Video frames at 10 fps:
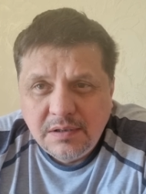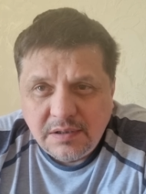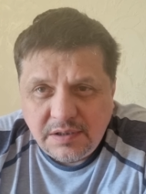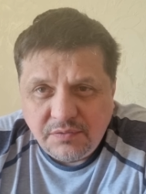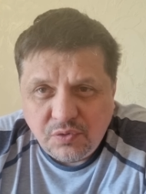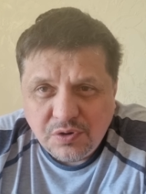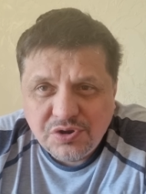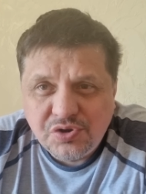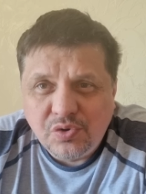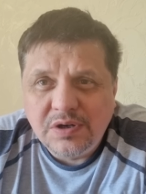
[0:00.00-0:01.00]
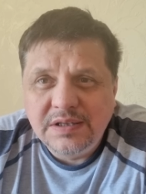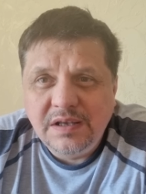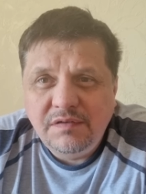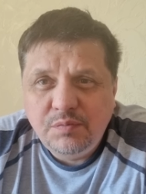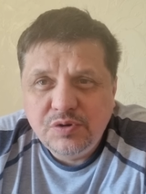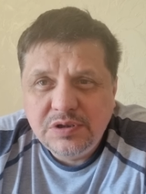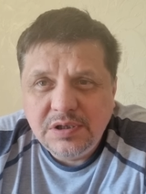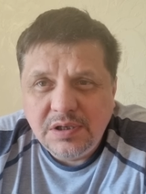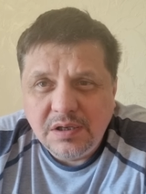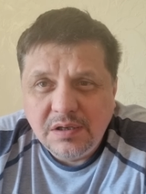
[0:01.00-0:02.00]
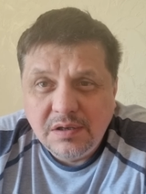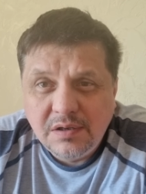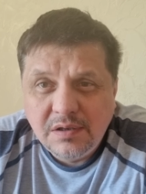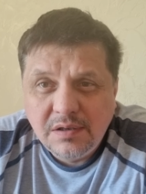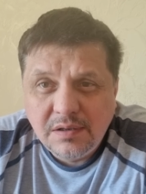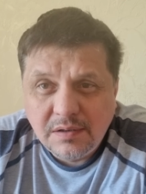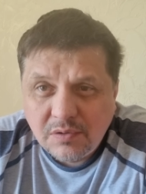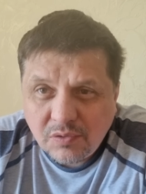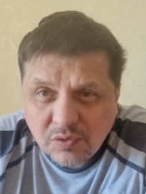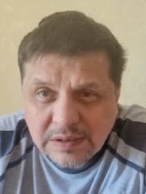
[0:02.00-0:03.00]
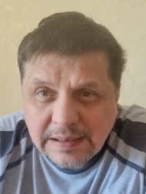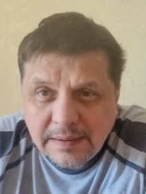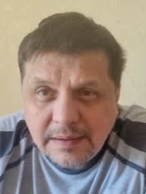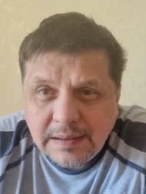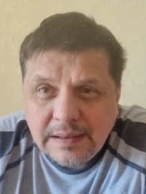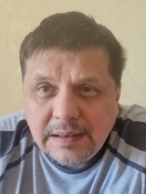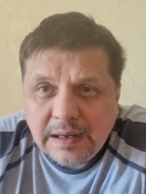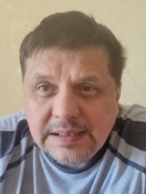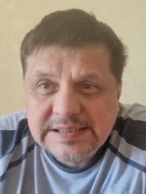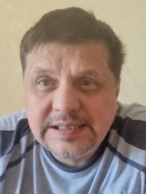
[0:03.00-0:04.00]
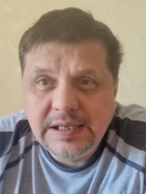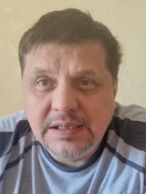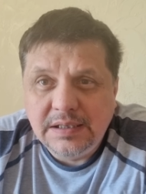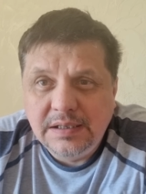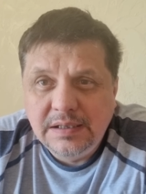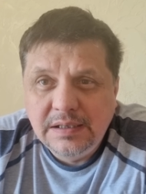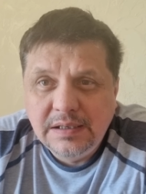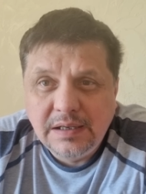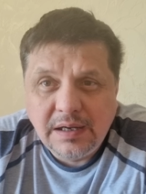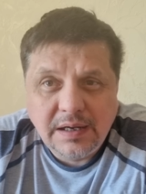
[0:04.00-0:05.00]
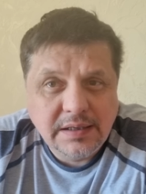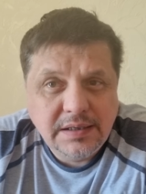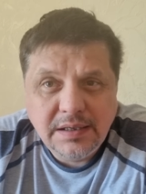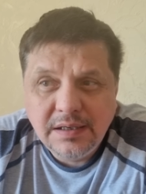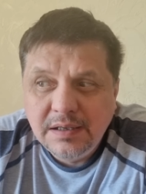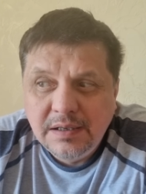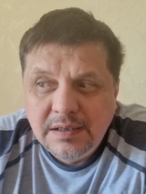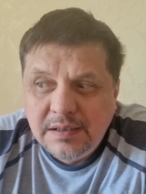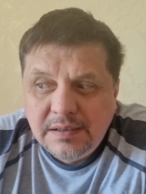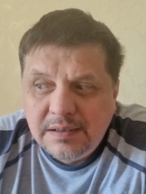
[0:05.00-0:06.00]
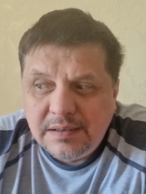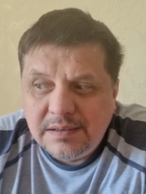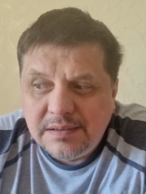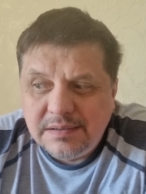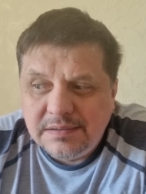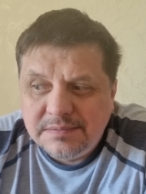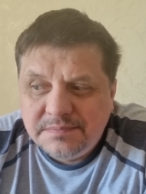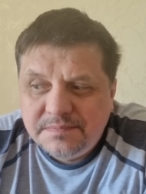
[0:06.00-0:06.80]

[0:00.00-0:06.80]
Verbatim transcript: Его 40 дней в пустыне, он аскет, а не, э,